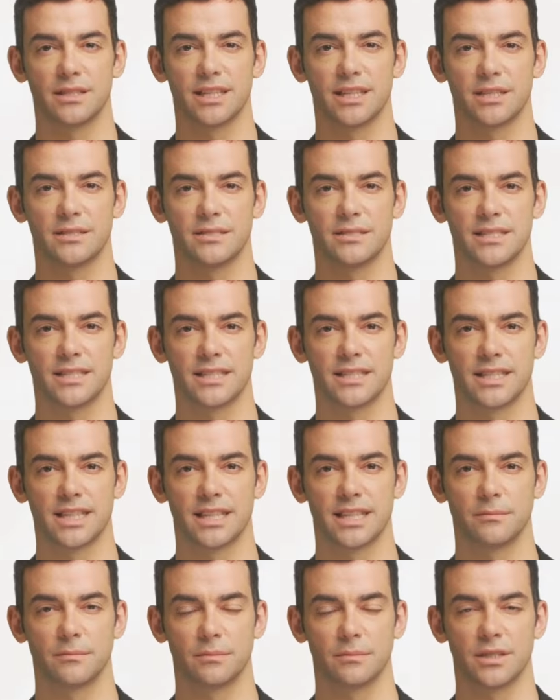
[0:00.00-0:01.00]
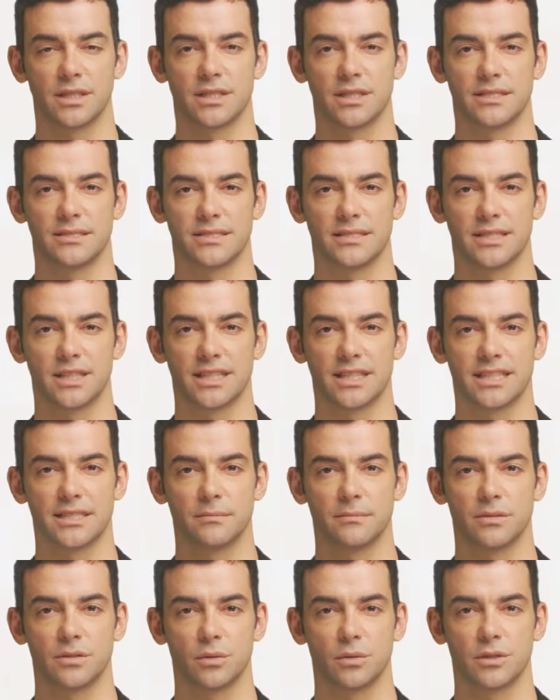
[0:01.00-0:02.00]
at dignidad bilang isang
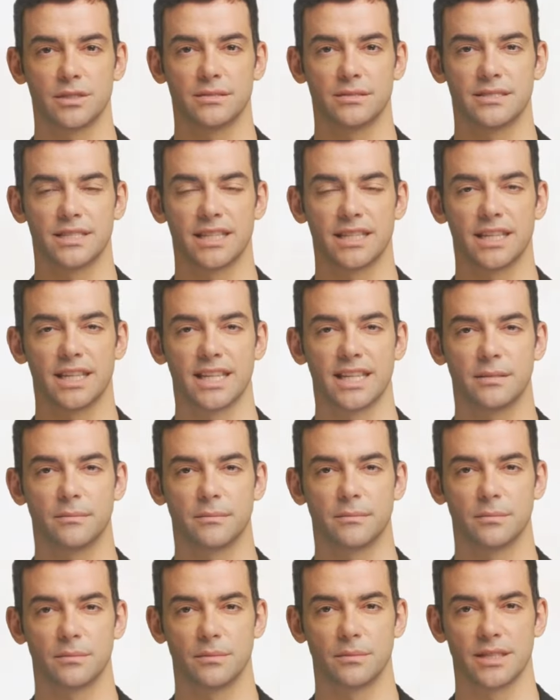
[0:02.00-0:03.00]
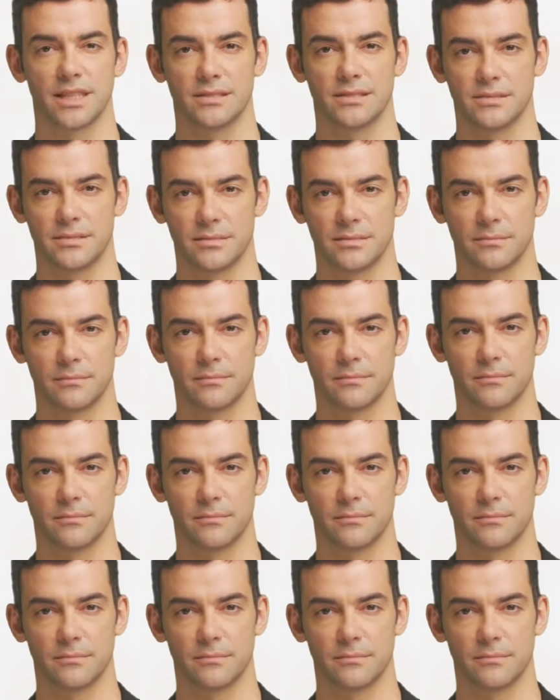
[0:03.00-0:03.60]
individual sa ilalim ng batas.